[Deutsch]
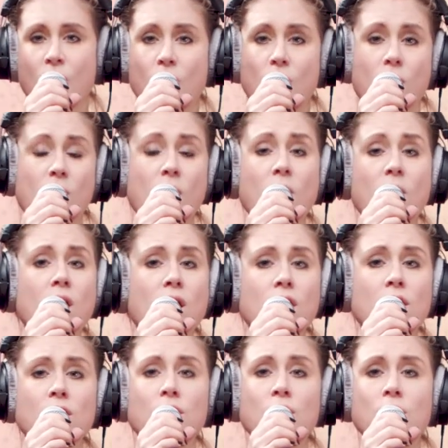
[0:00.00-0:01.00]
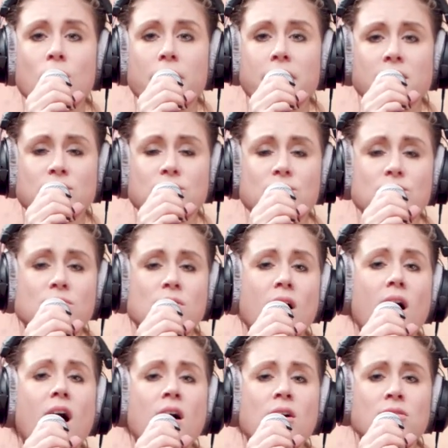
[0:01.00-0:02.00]
hollowing
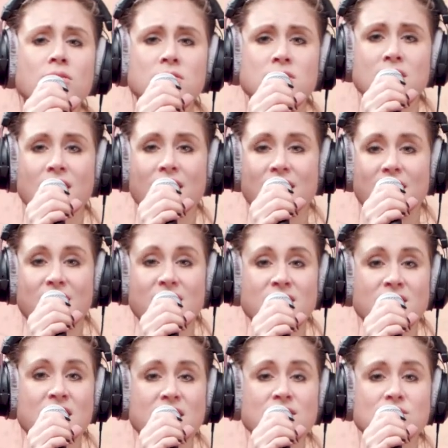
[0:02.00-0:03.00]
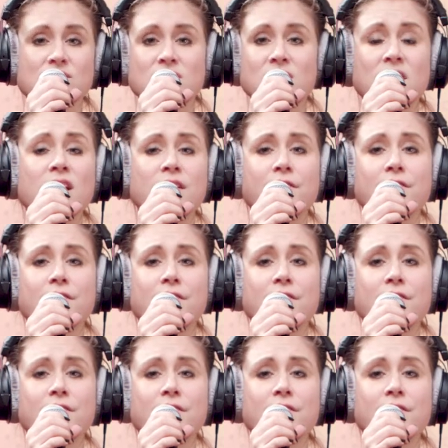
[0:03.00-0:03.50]
souls, and I see